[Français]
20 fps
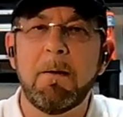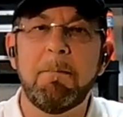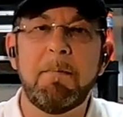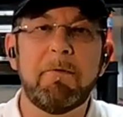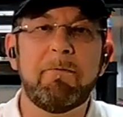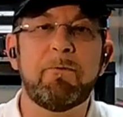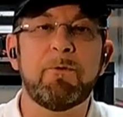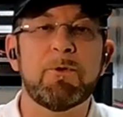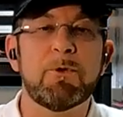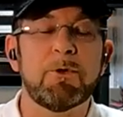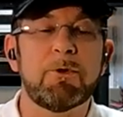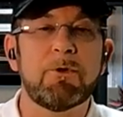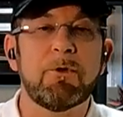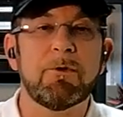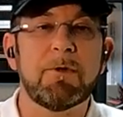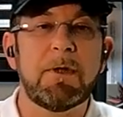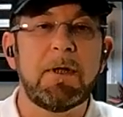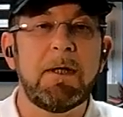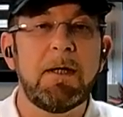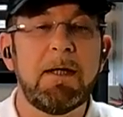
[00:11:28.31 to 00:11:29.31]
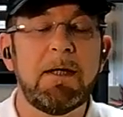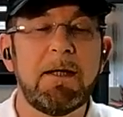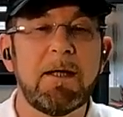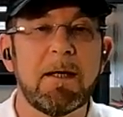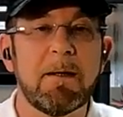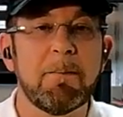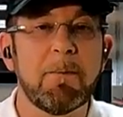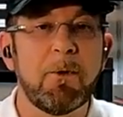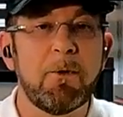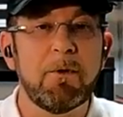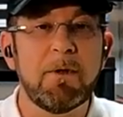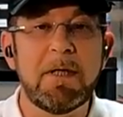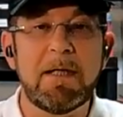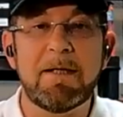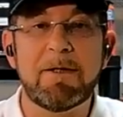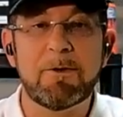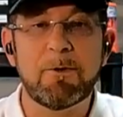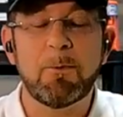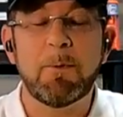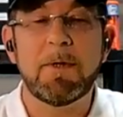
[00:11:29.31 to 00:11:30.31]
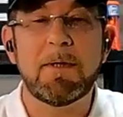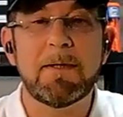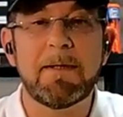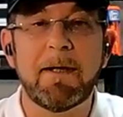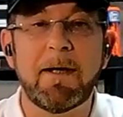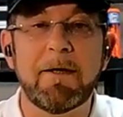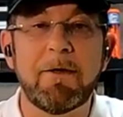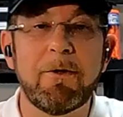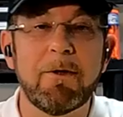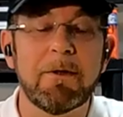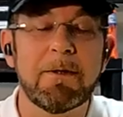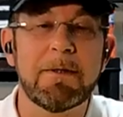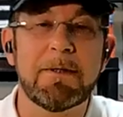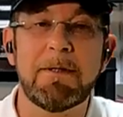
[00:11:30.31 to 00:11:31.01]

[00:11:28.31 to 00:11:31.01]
mais vous entendez également les sons extérieurs.